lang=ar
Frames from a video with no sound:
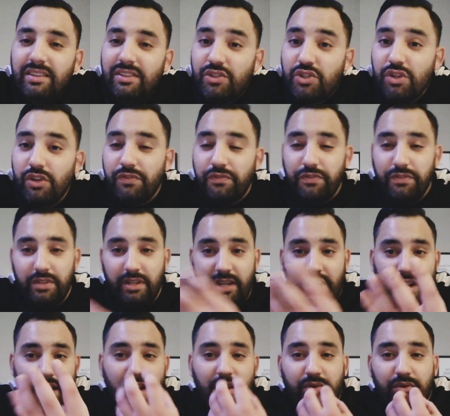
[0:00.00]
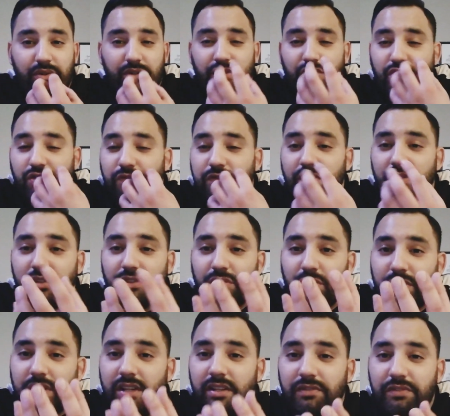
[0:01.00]
شوف راه شوف
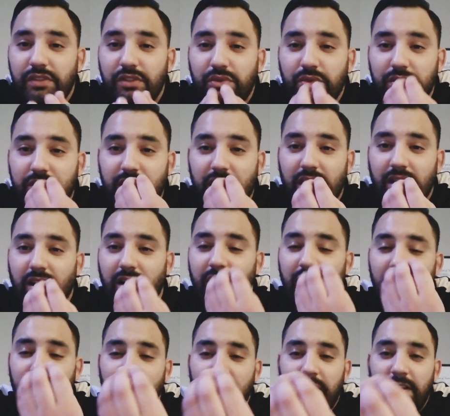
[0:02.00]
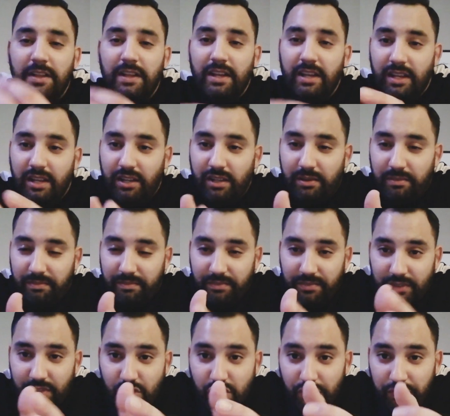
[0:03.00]
درك الفيديو ديالها
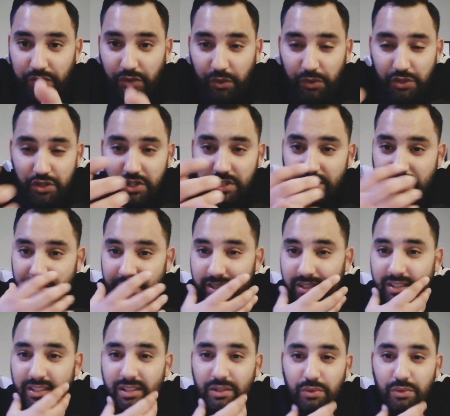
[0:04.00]
شوف خرجت يعني